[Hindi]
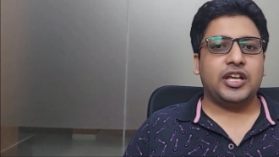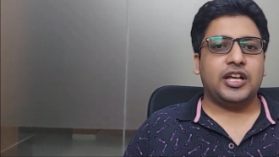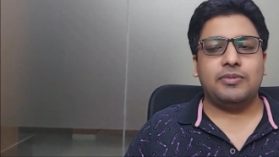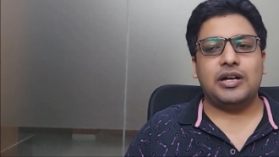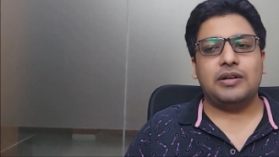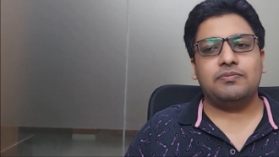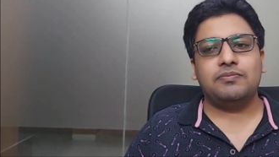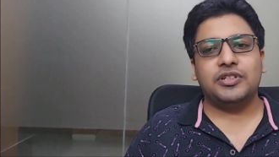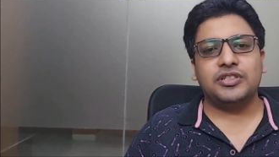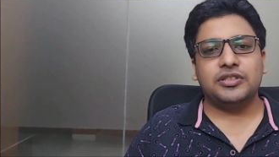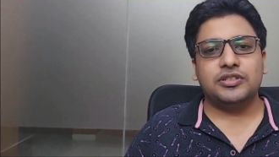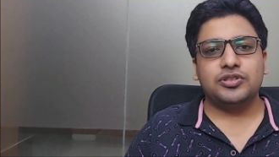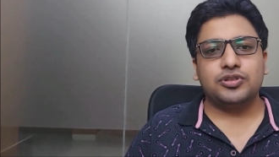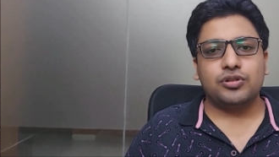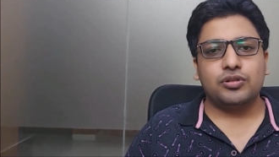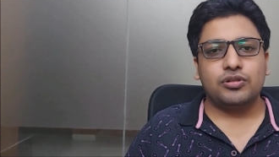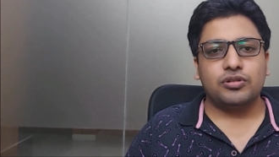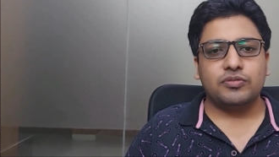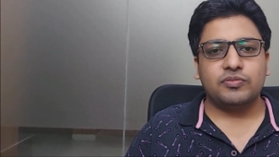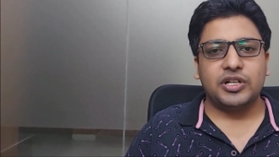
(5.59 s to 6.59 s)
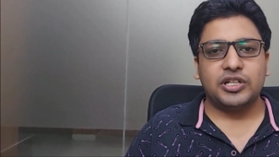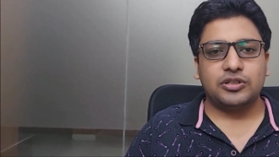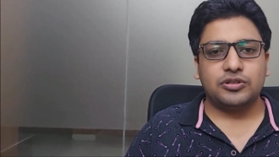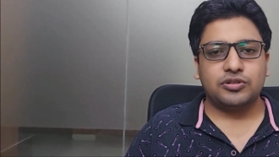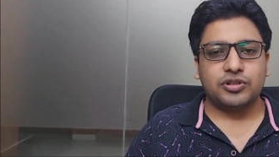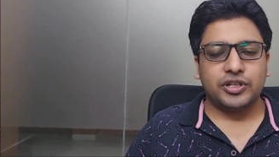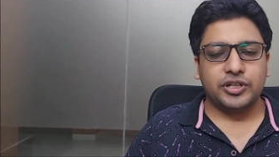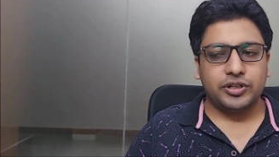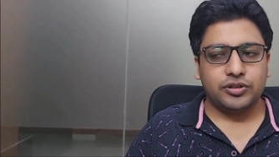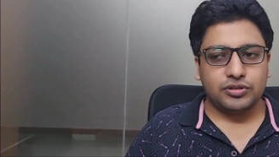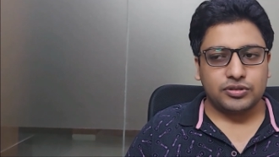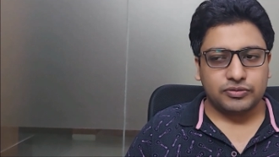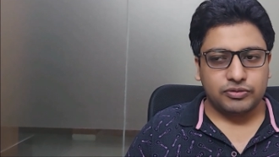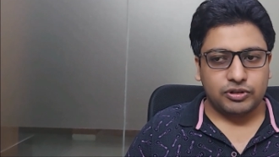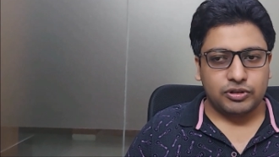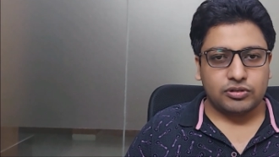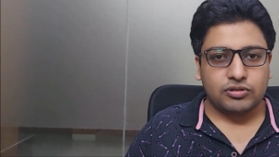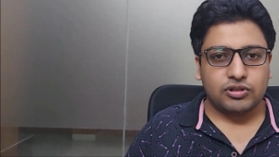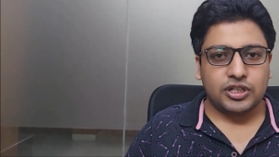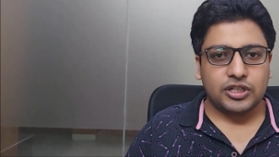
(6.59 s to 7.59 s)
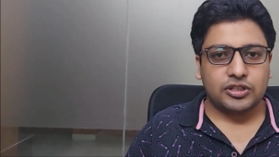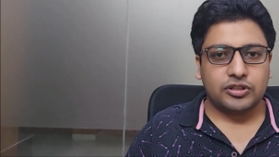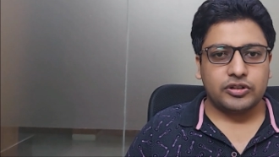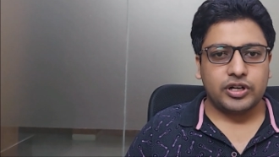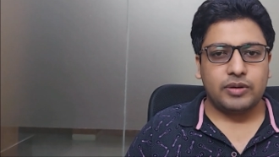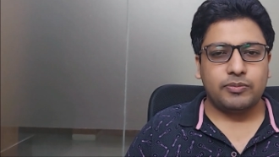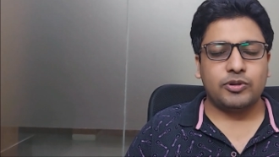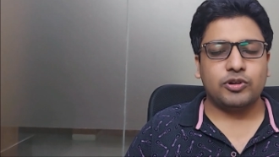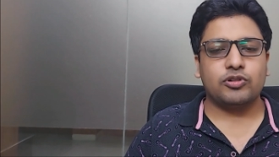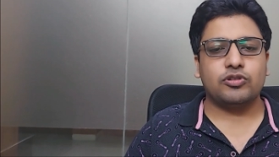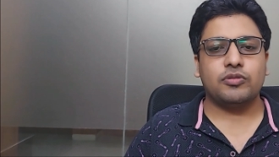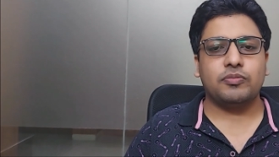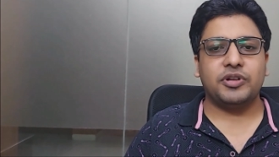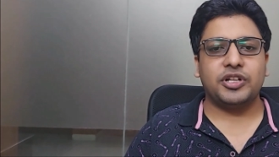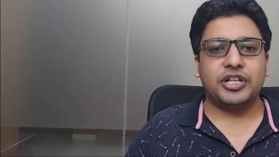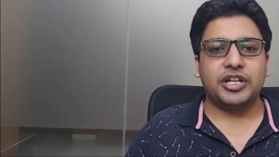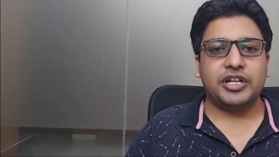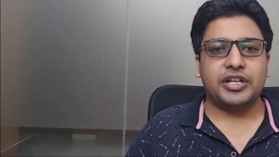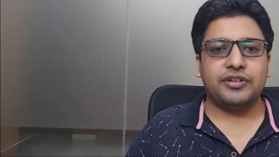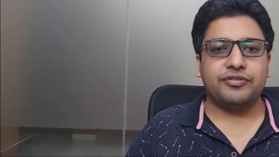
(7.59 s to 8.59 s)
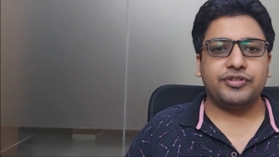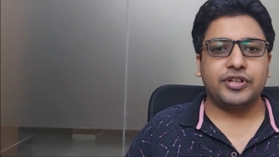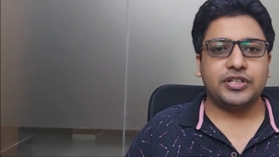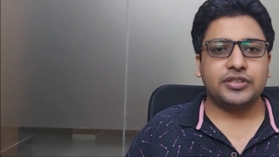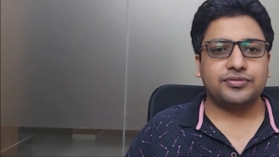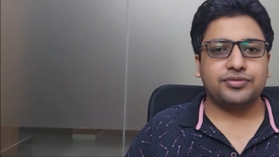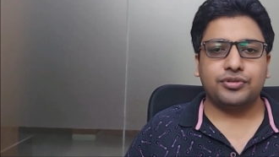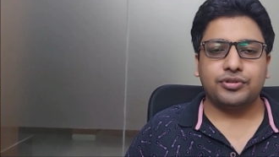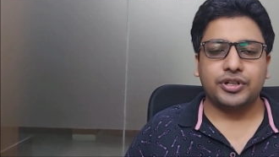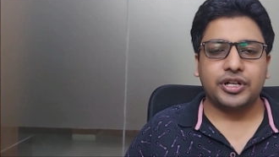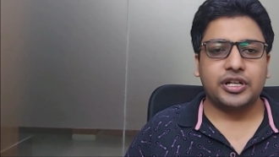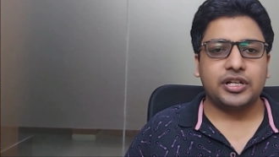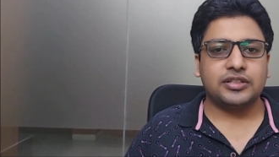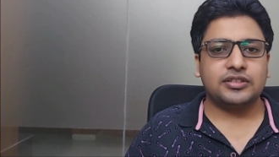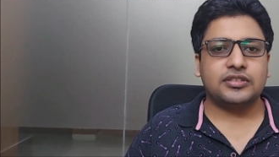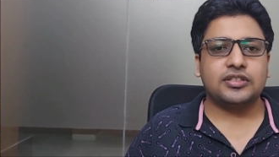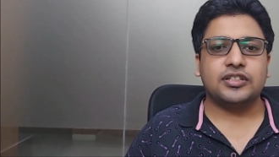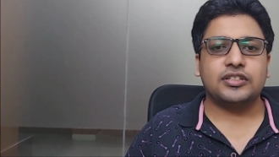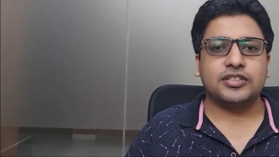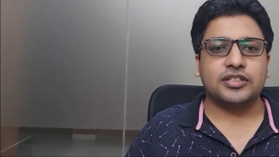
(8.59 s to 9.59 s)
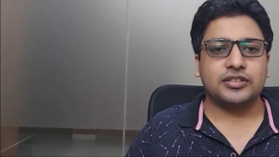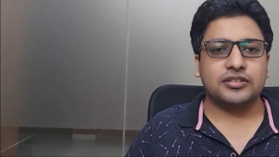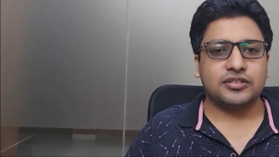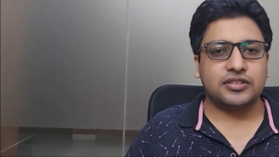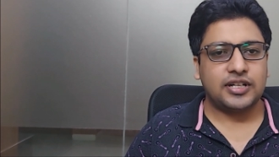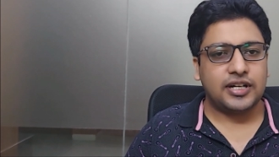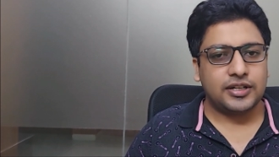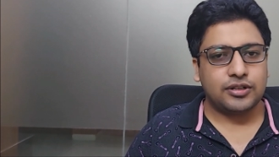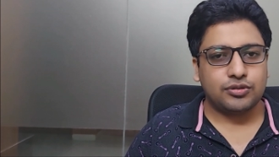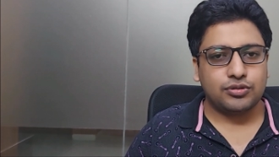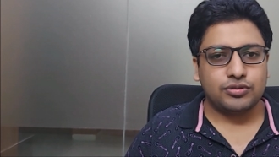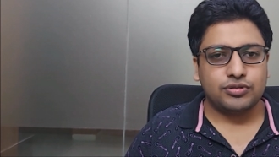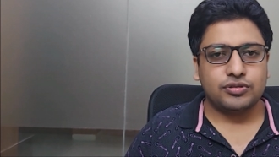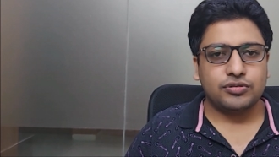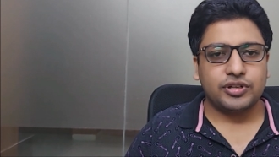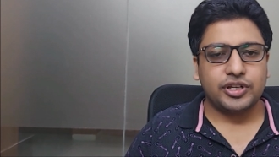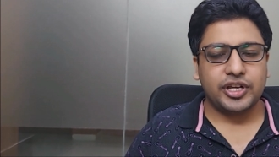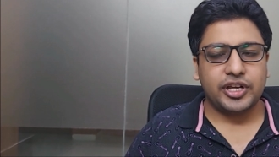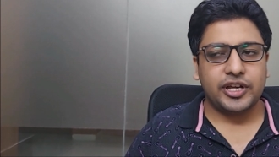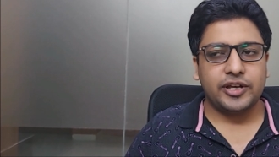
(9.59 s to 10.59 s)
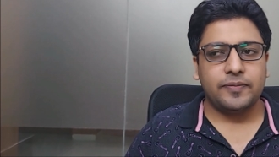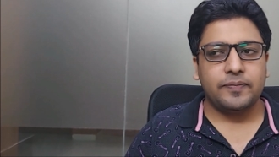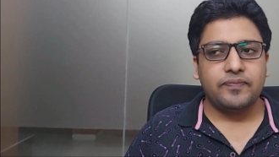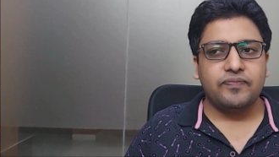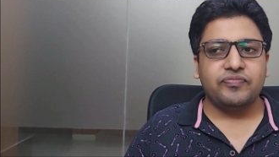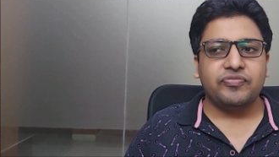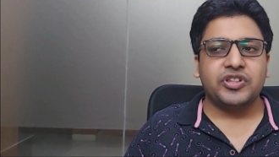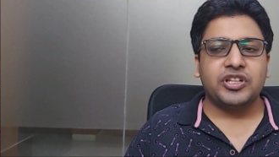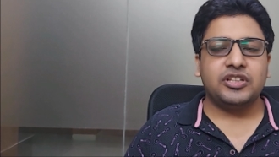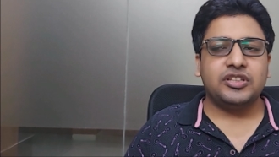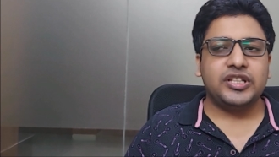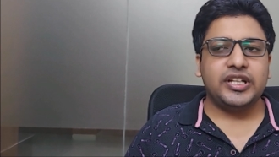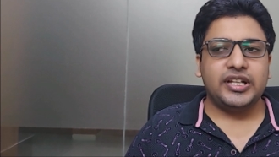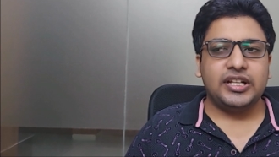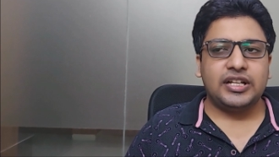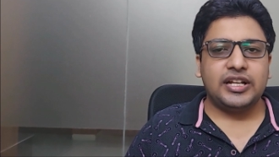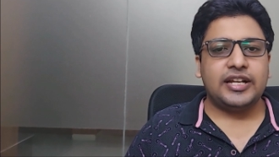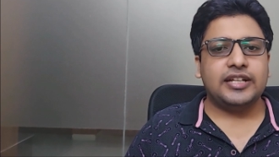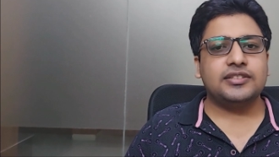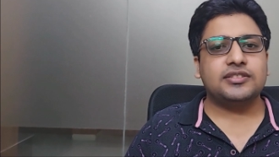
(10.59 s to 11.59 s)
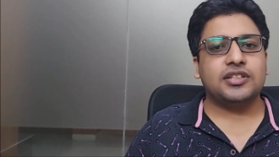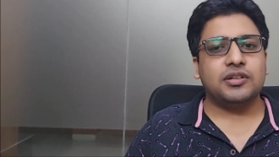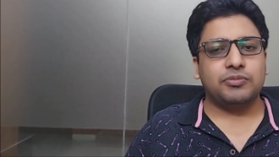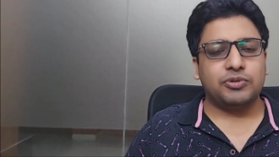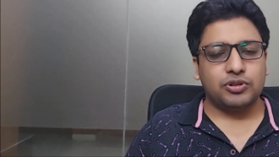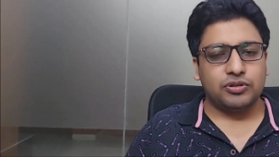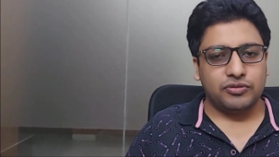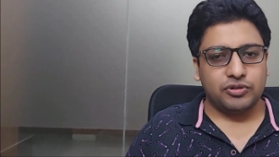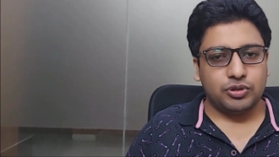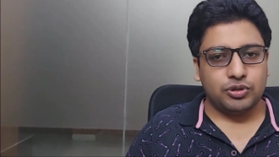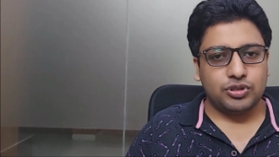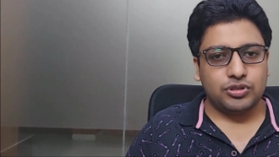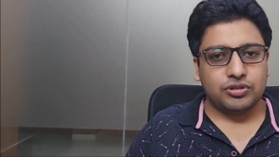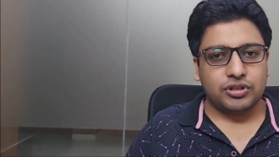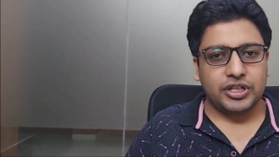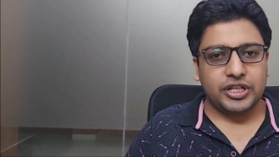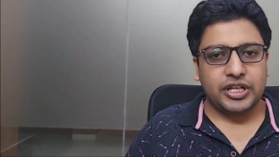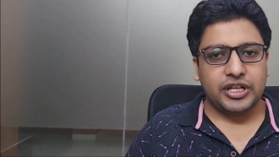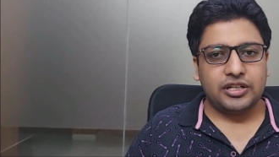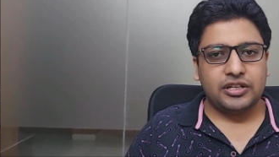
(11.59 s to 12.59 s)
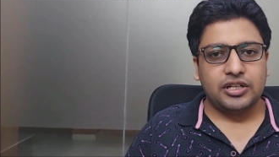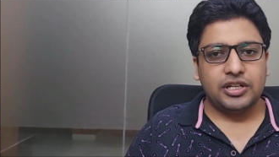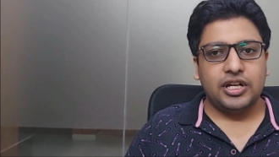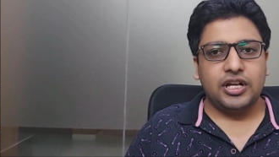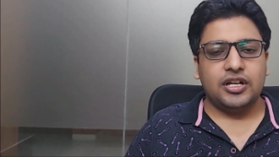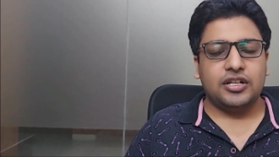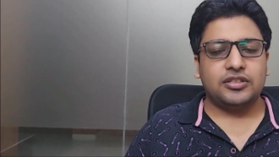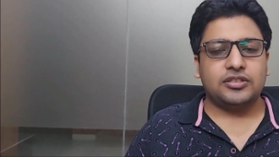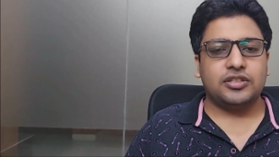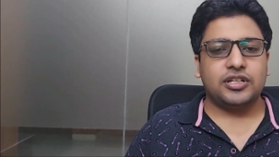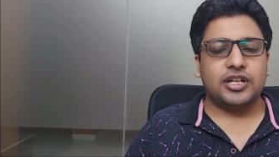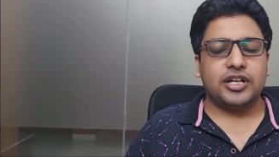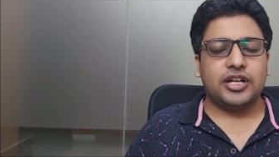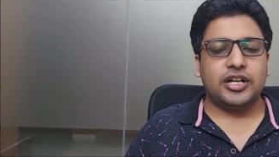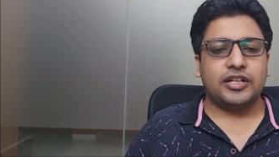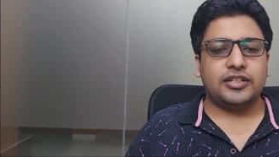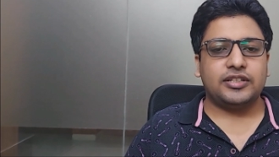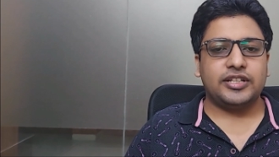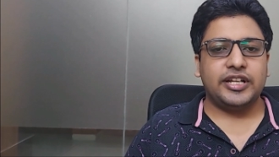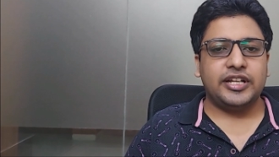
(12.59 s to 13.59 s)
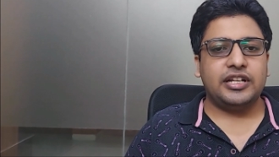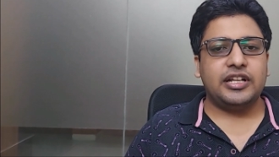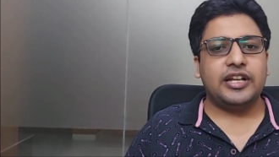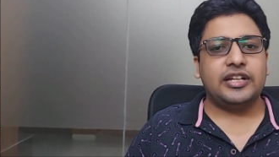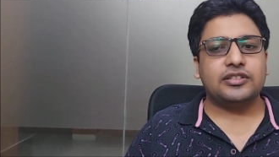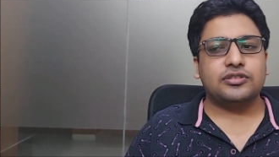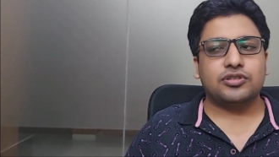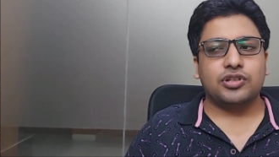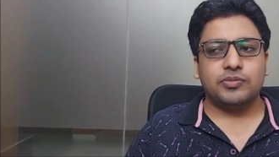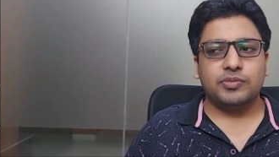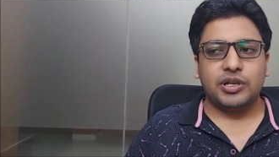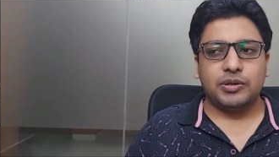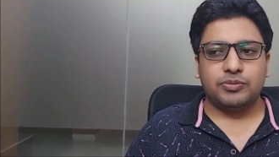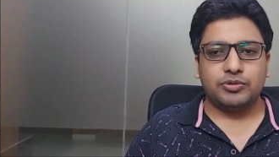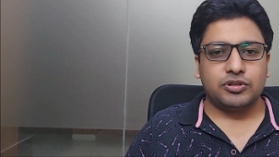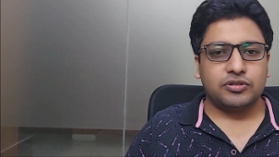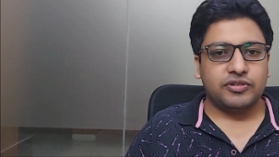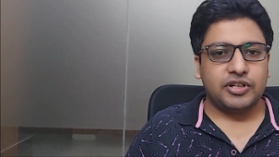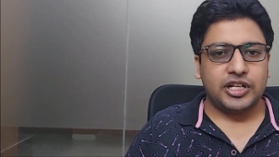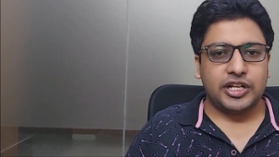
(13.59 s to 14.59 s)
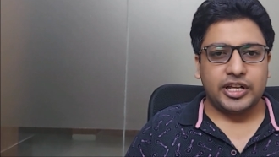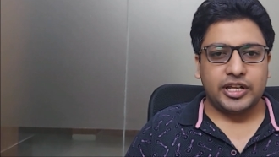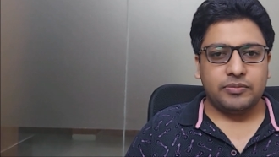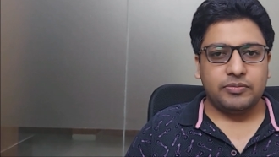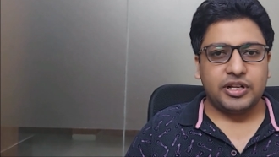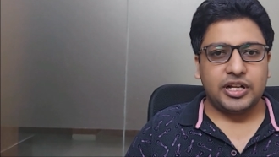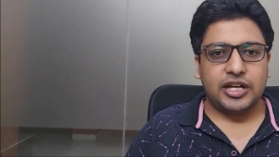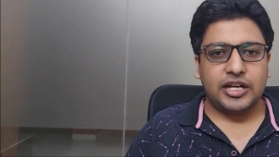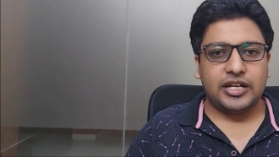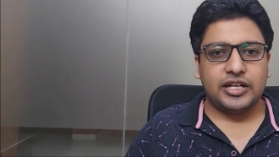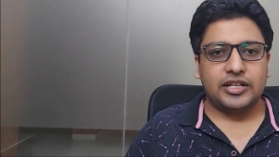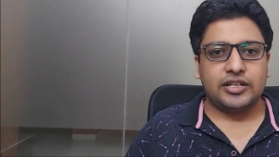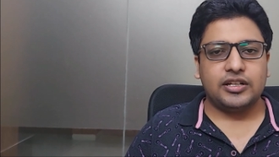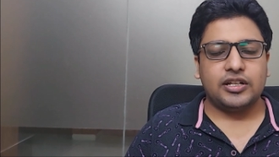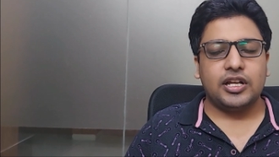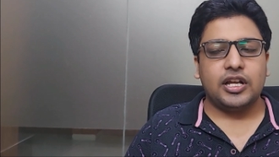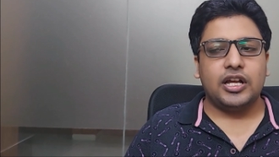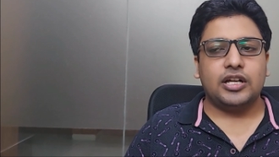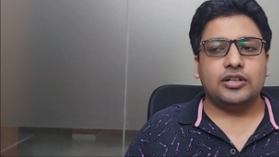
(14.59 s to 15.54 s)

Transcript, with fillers: अब आप में से जो लोग मेट्रो की न्यूज़ फॉलो करते हो आप लोगों को पता है कि फ़ेज़ फोर की कंस्ट्रक्शन स्टार्ट हो चुकी है तीन लाइन्स अप्रूव हो चुकी हैं तीन लाइन्स को अभी अप्रूवल नहीं मिला है